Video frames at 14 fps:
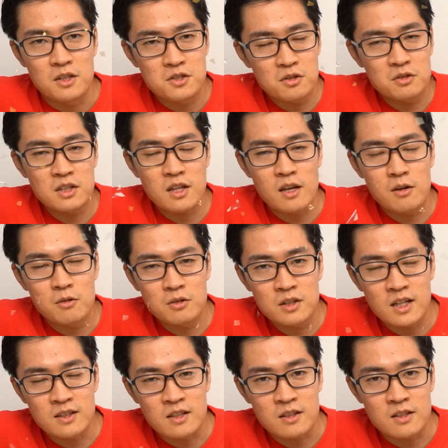非常に低温
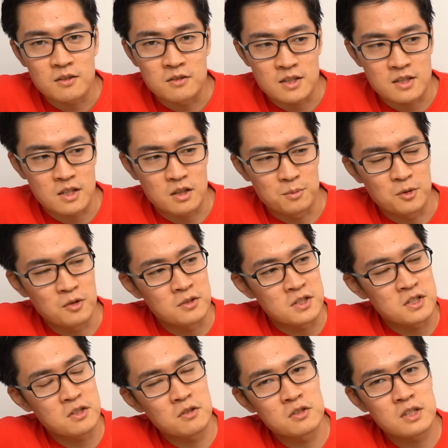にはなってるんですけども
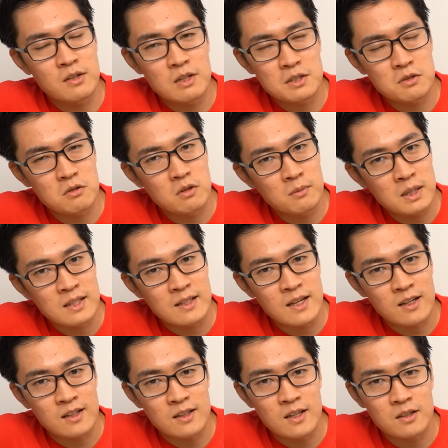実用性はそこまでな
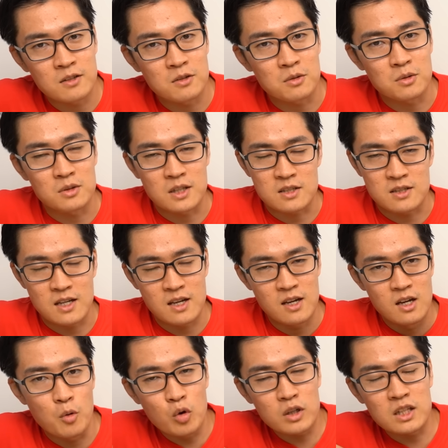いかなっていうところですね。
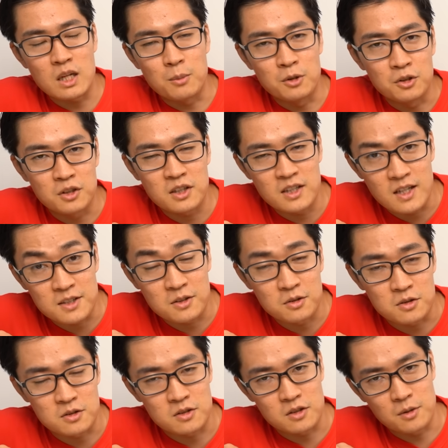大きなものを冷やそう
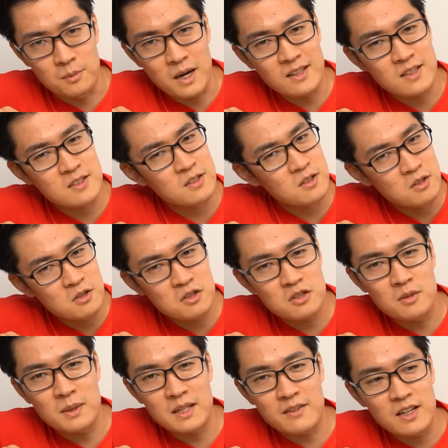とするとマイナス90
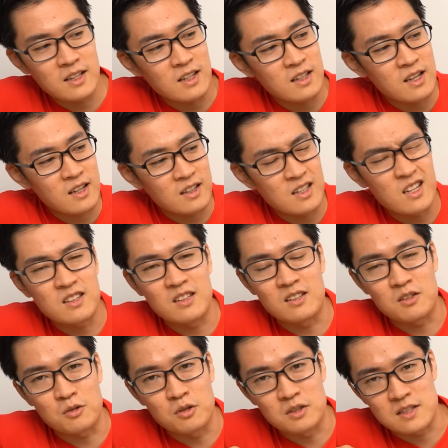度まではいかないかなっていう
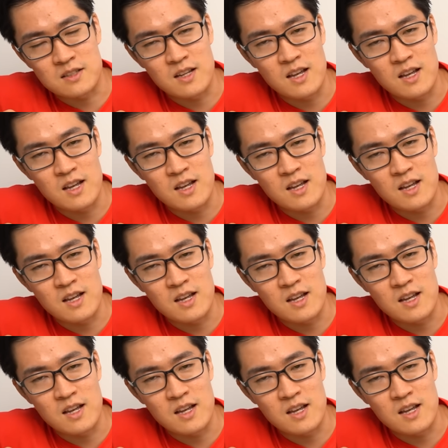ところです